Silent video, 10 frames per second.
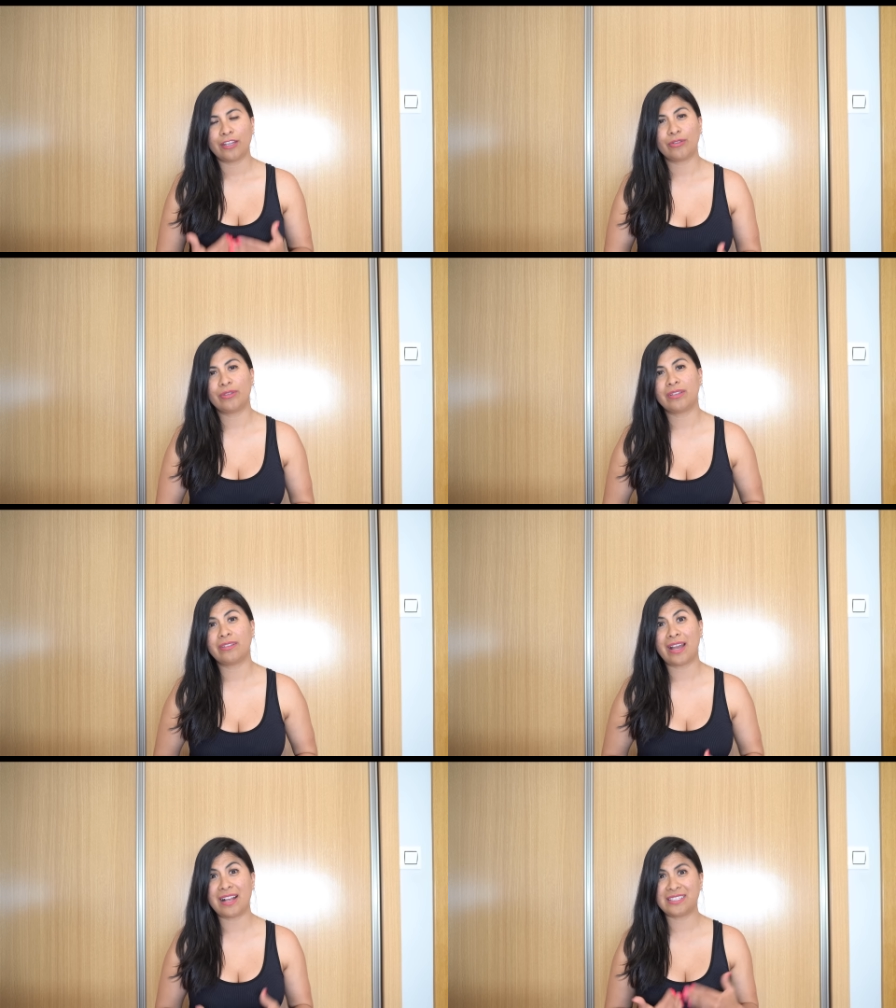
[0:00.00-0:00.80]

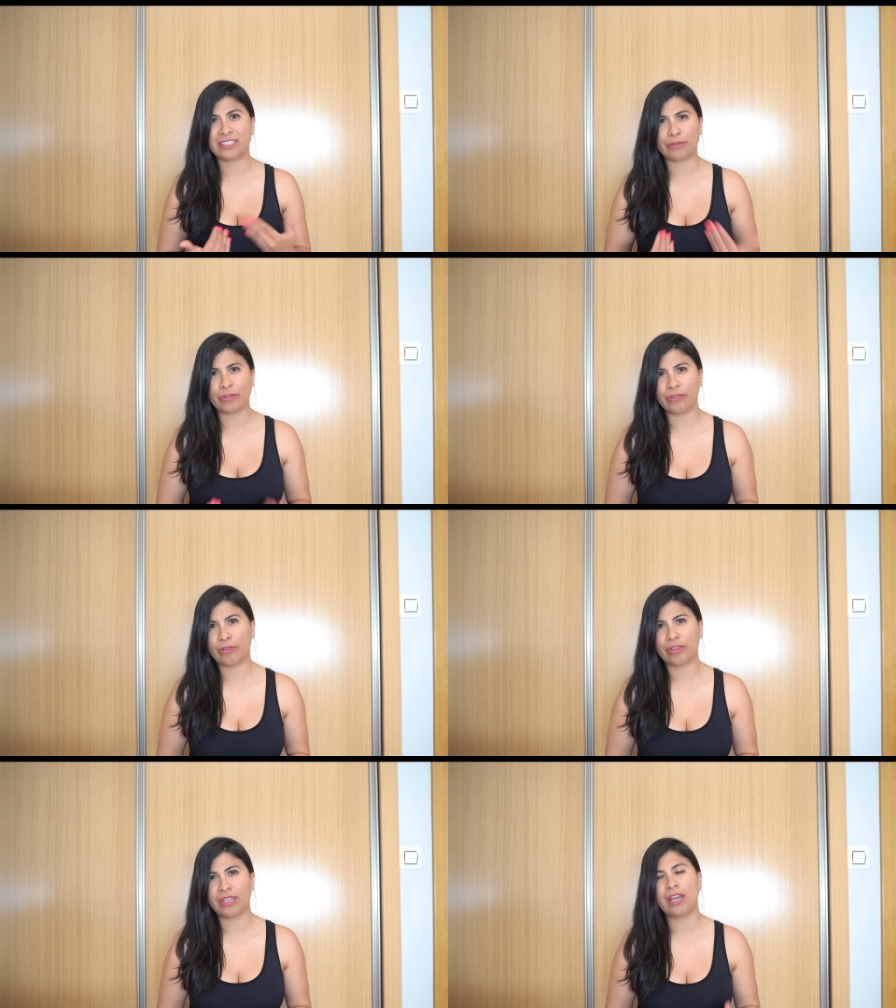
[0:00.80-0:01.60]
Entonces al
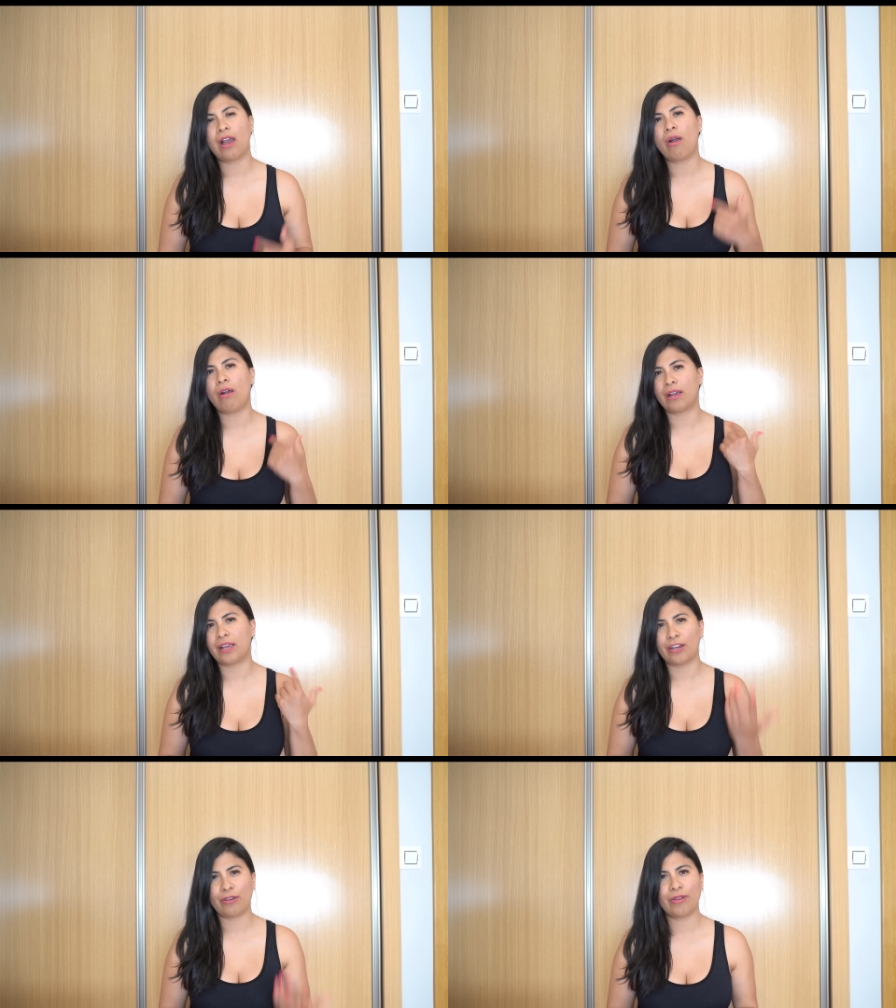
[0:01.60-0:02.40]
segundo día
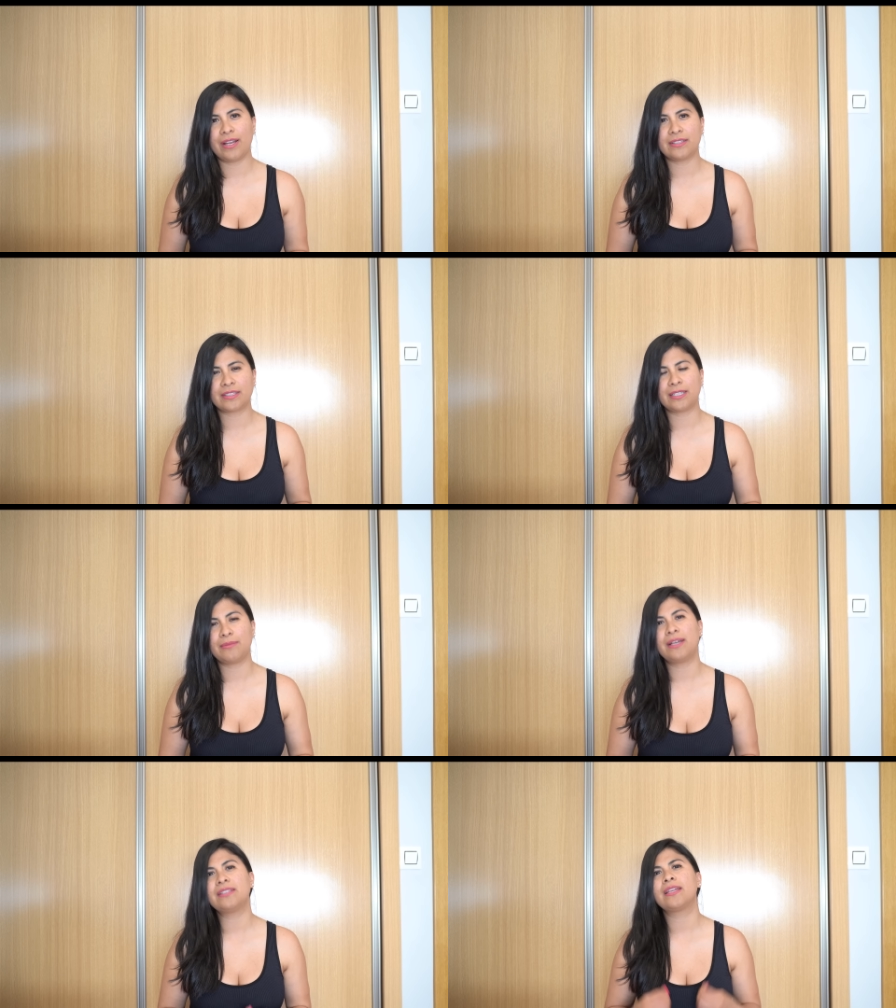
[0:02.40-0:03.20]
que no le
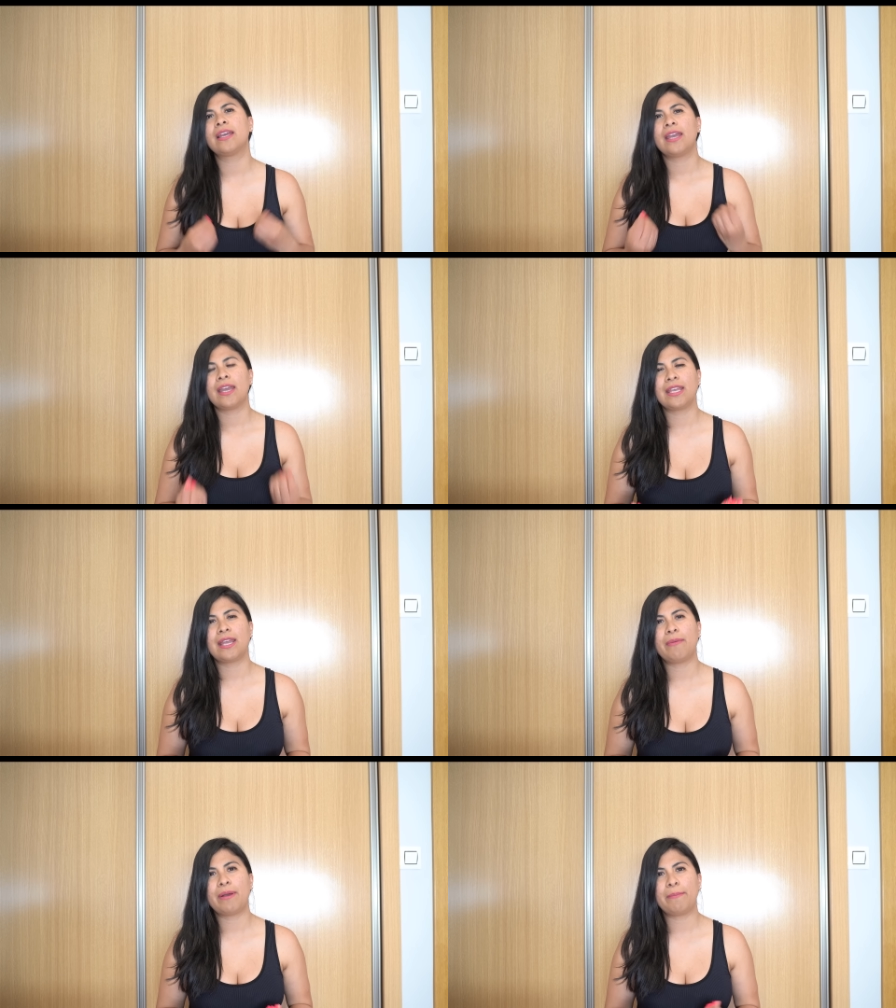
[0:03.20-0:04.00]
escribas,
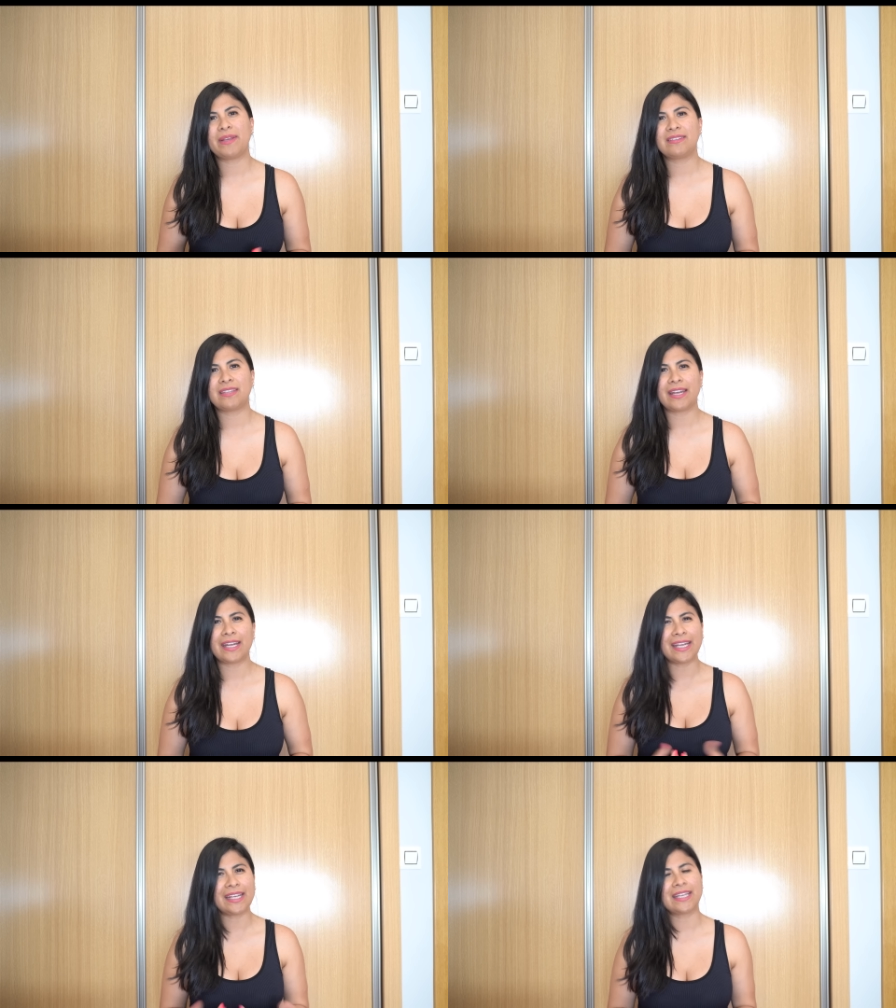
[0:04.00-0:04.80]
ella va a pensar
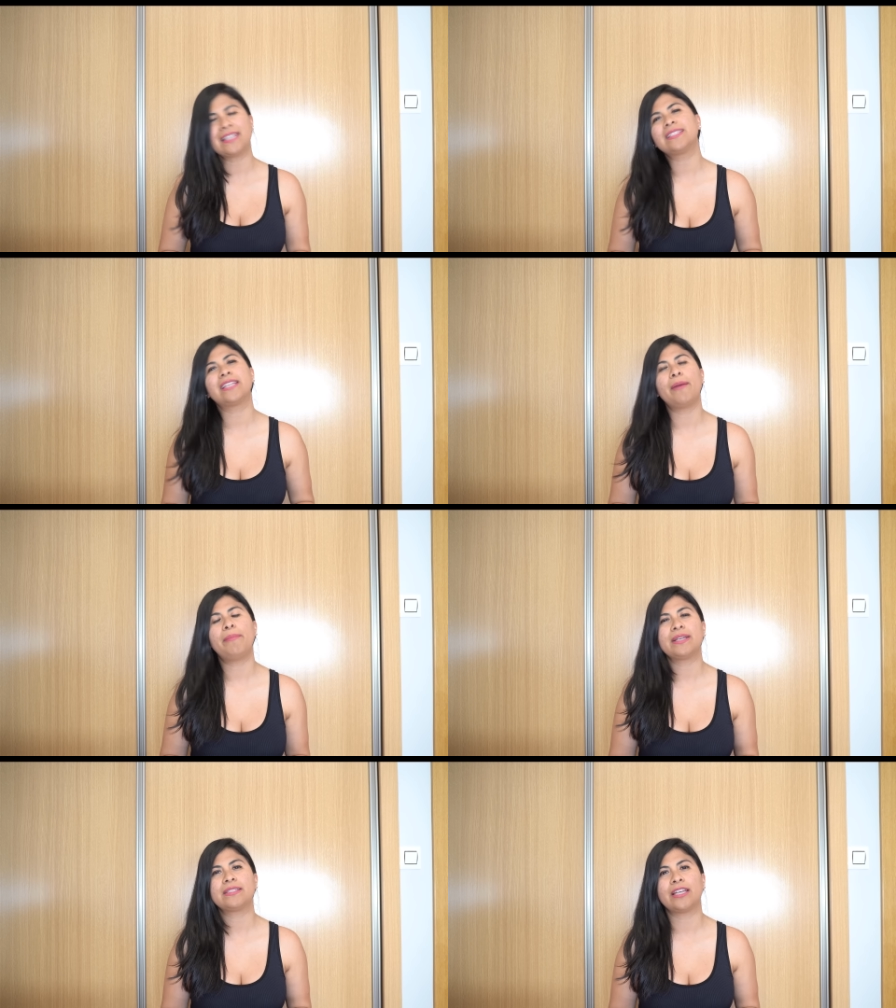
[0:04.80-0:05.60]
en qué está
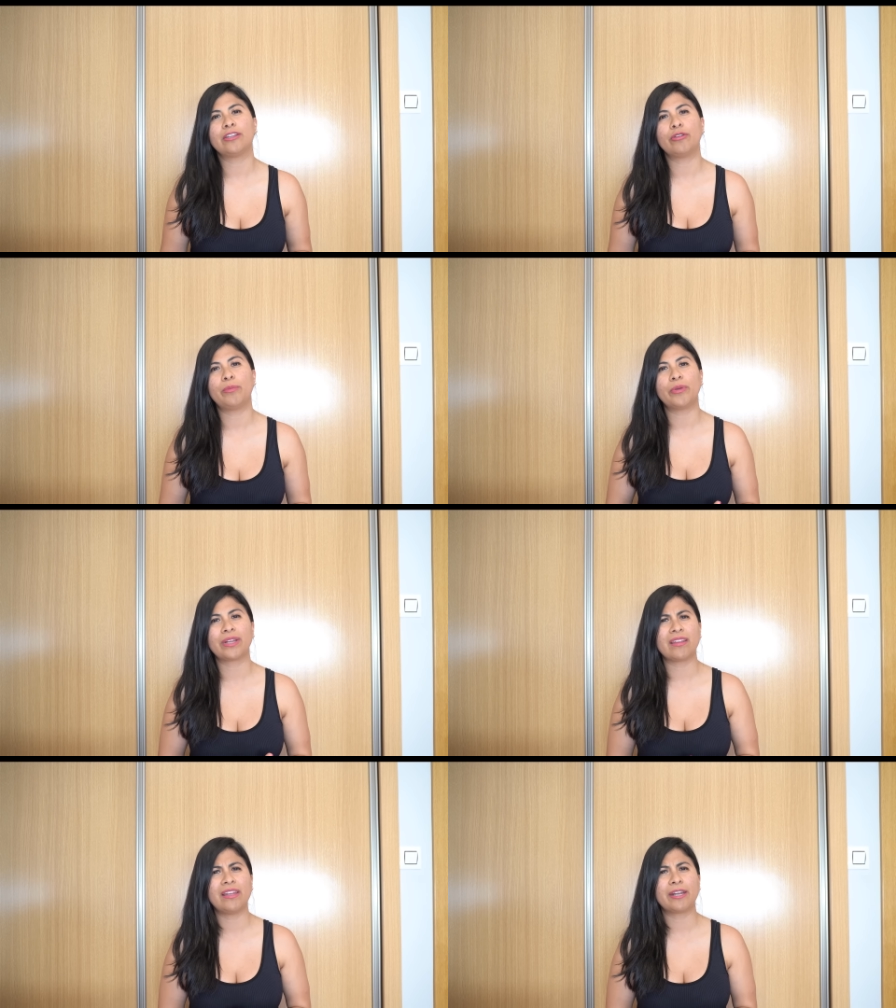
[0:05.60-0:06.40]
pasando,
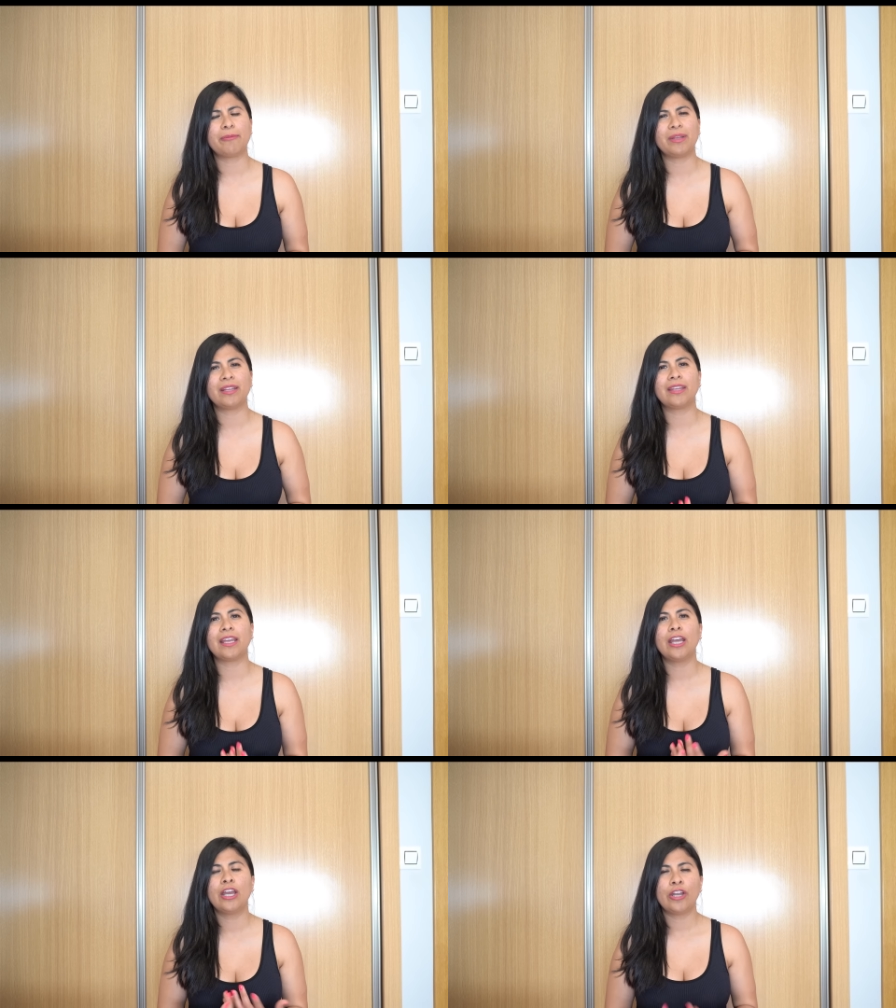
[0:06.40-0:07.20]
porque de
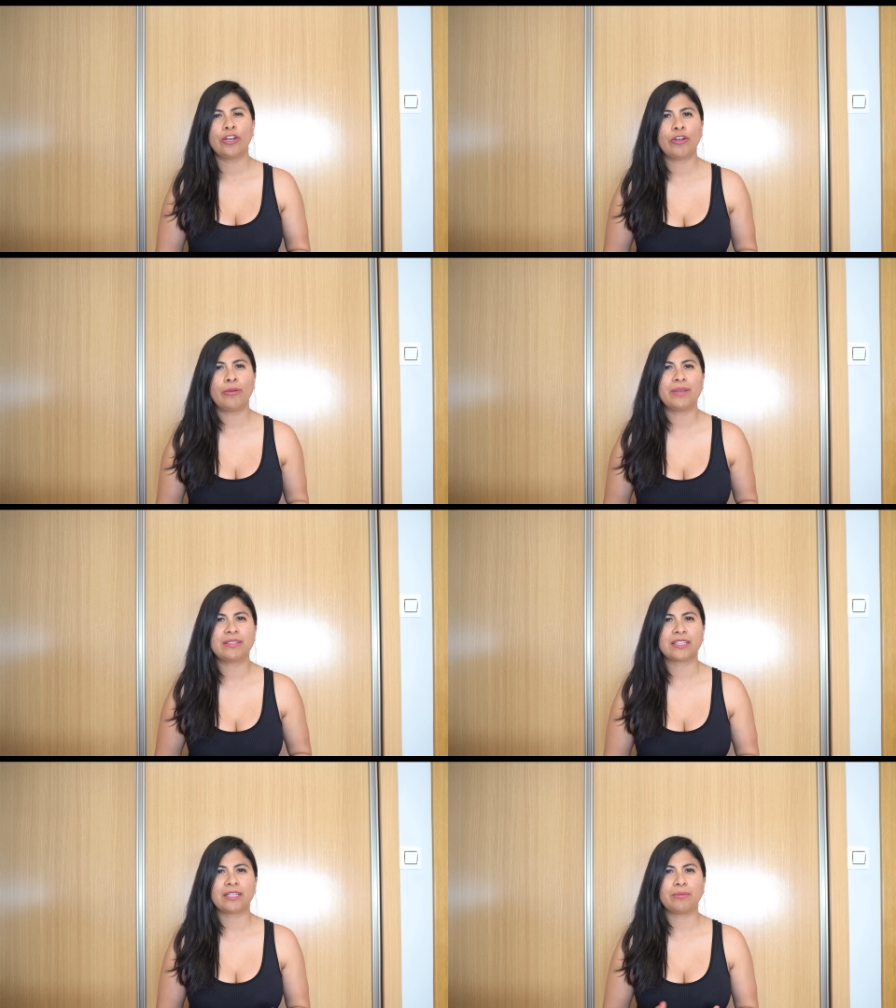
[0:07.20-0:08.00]
repente no me
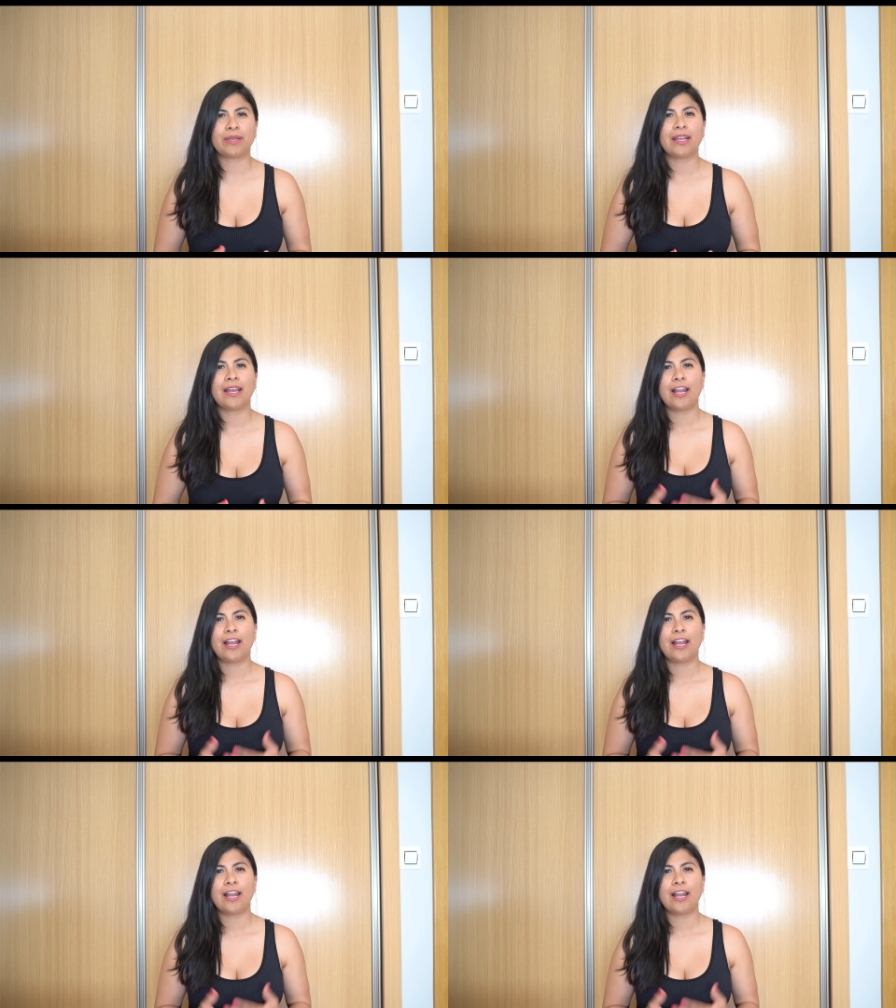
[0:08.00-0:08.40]
escribe.